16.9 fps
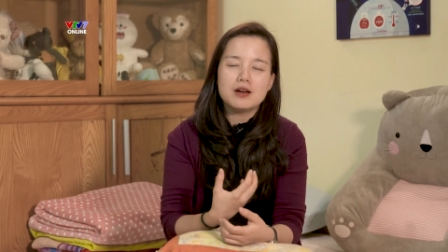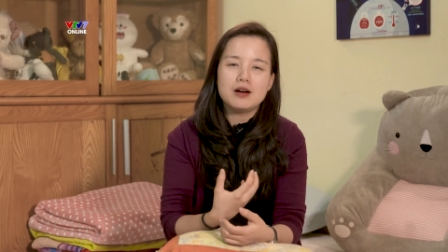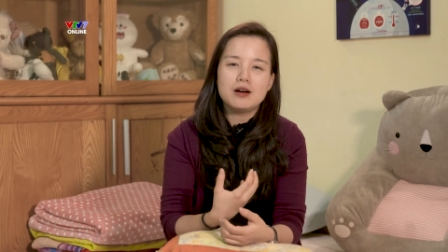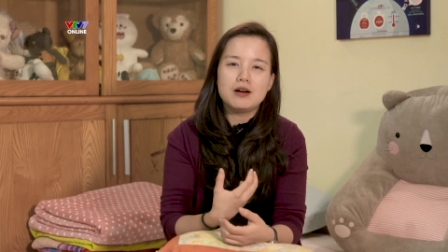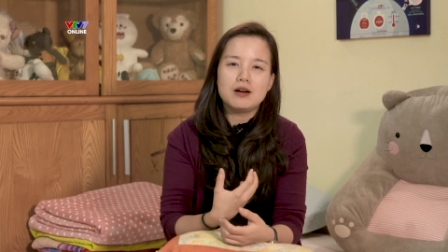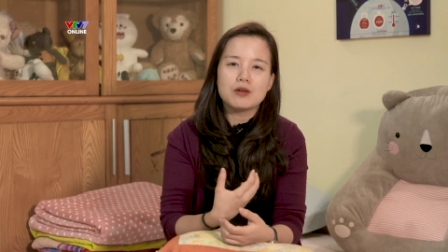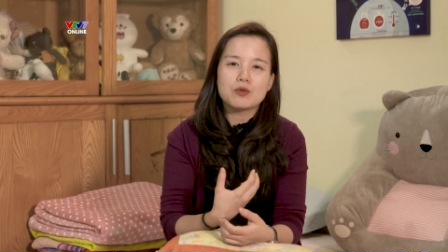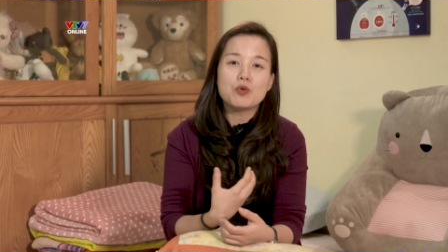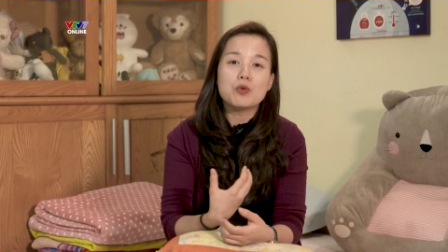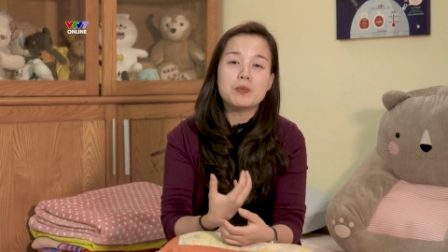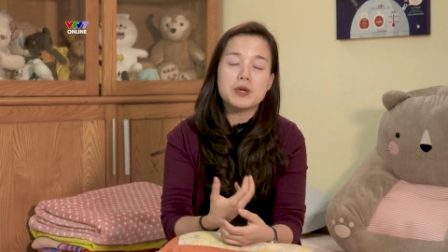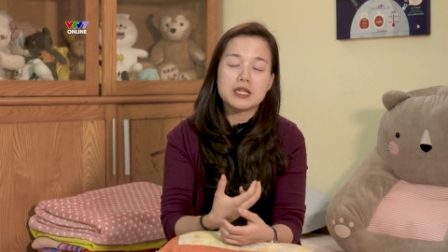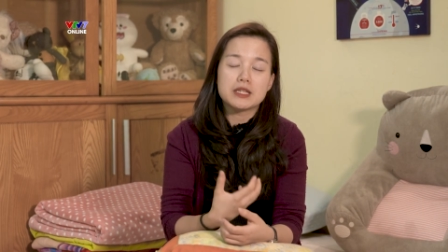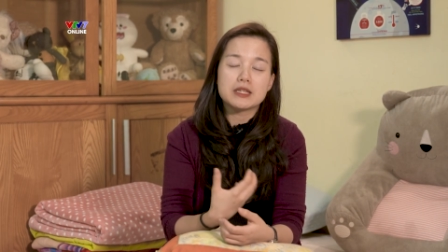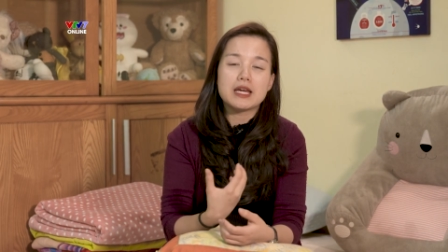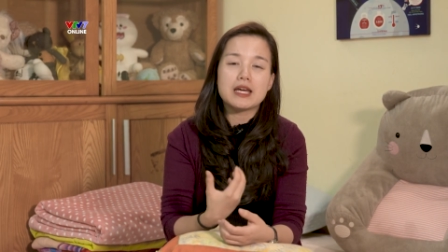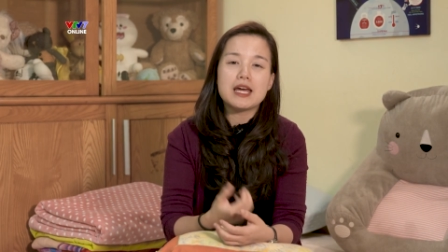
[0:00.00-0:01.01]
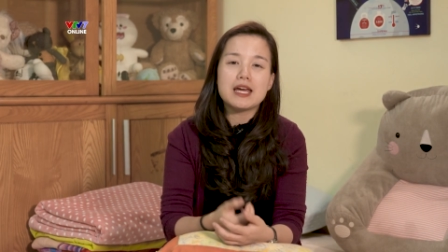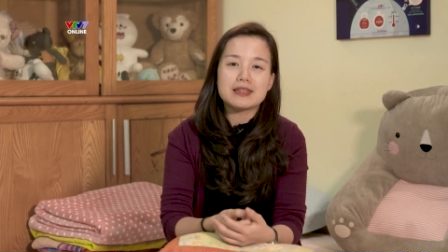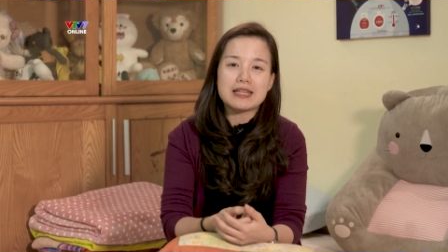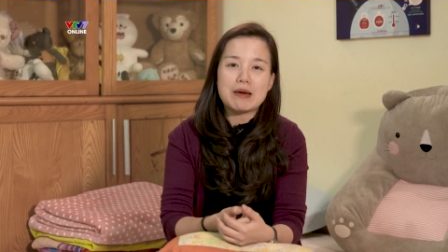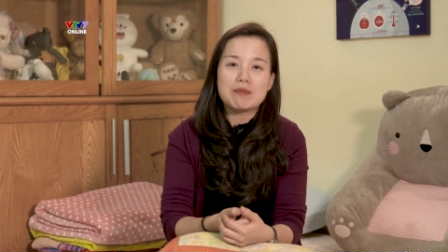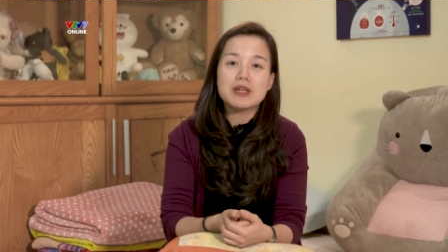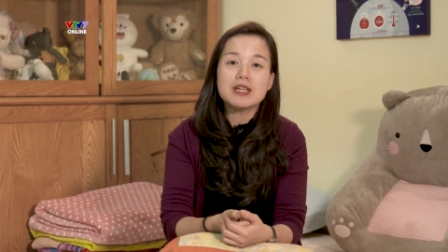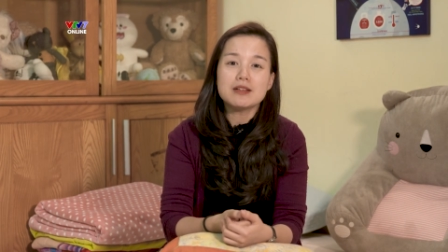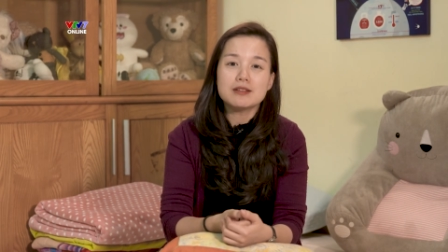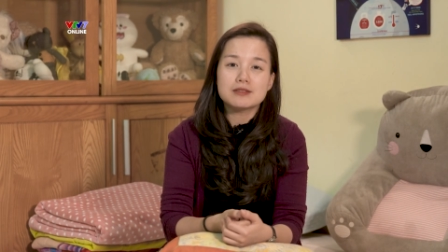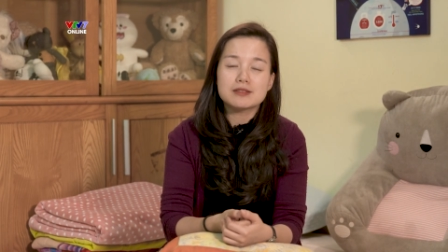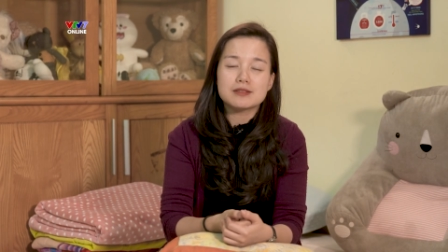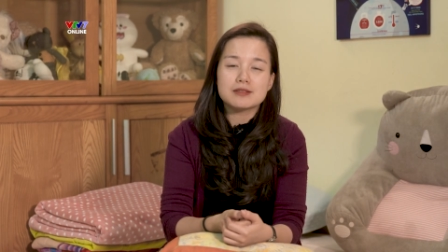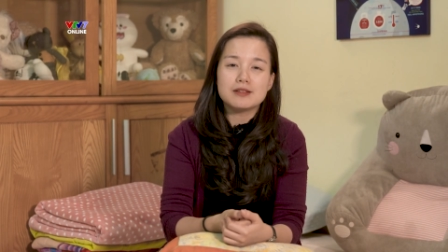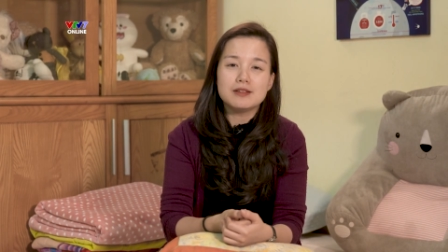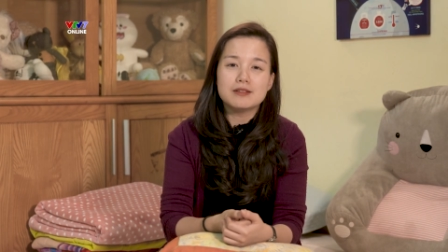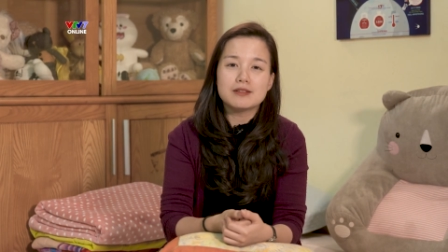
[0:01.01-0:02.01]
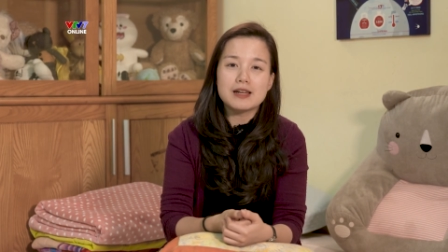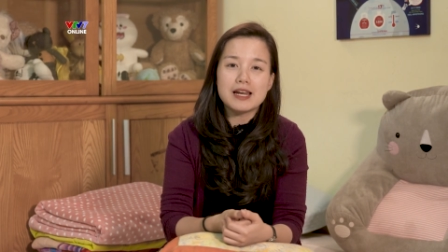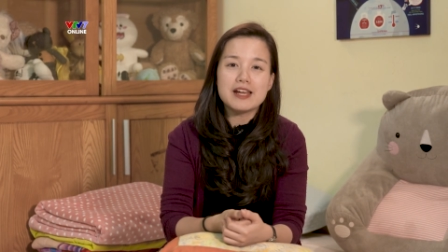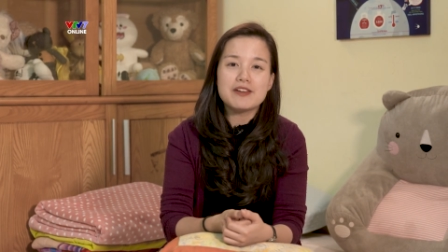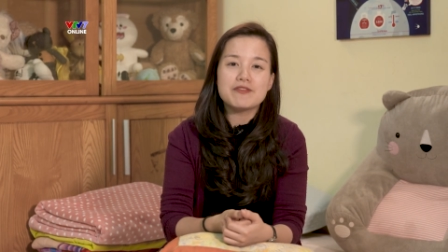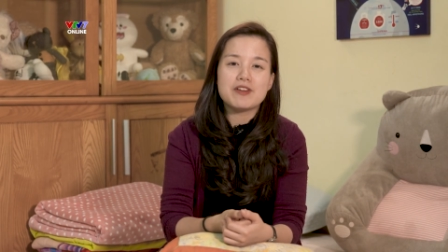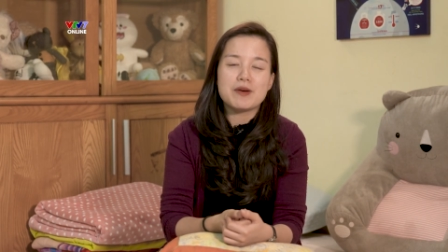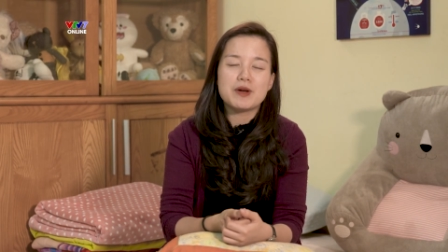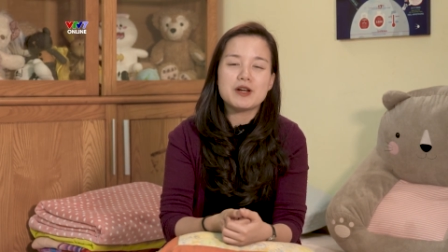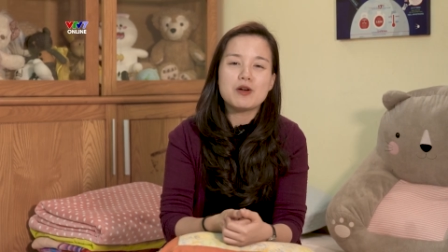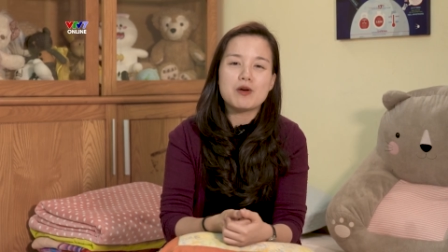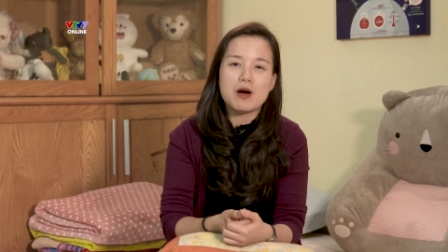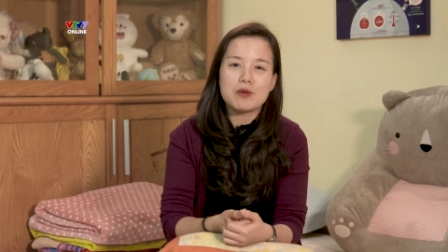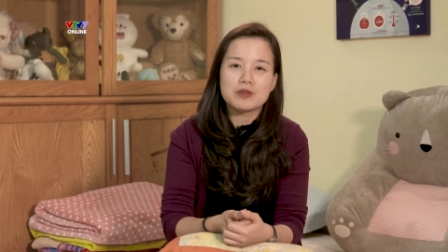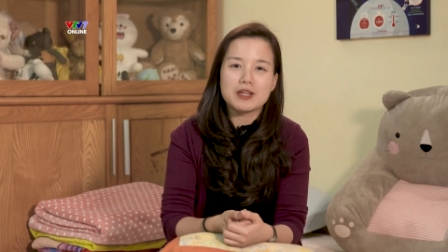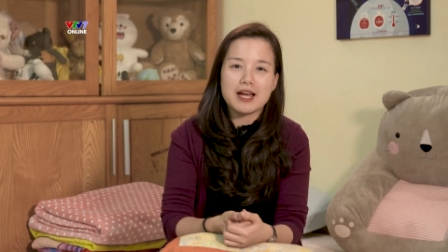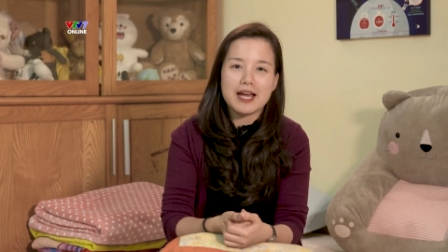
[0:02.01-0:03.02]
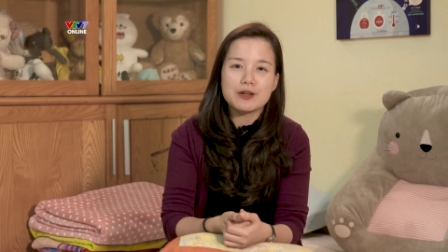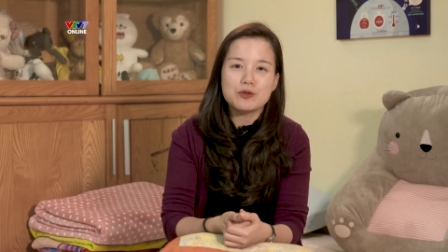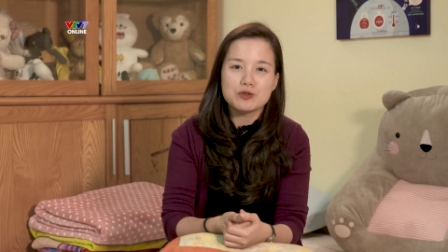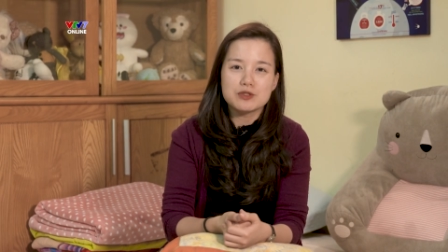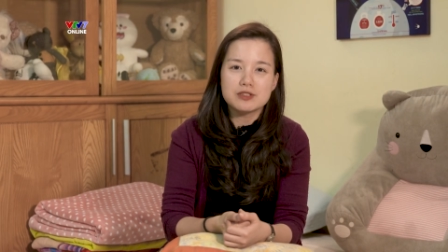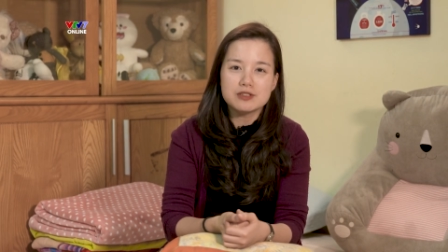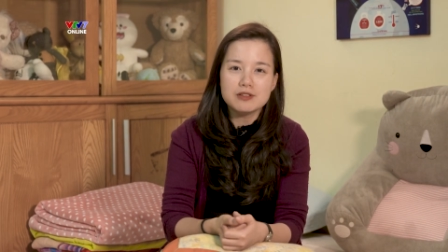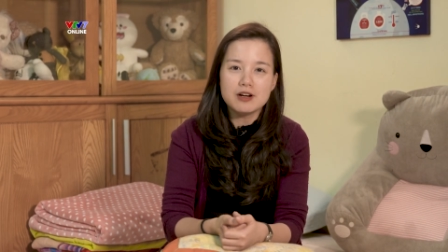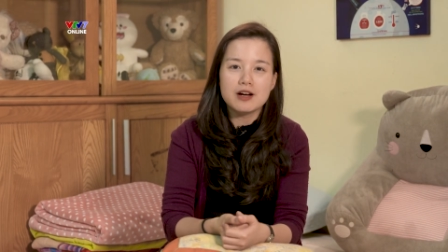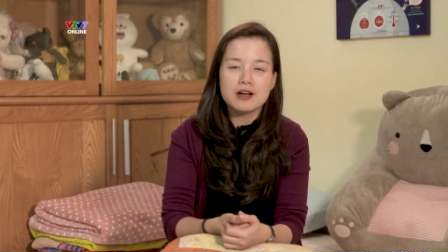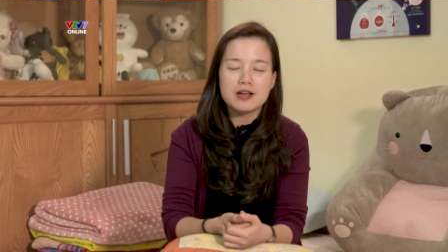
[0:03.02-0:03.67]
uh, của mình thế hệ 8X lớn lên và bắt đầu học tiếng Anh hồi xưa.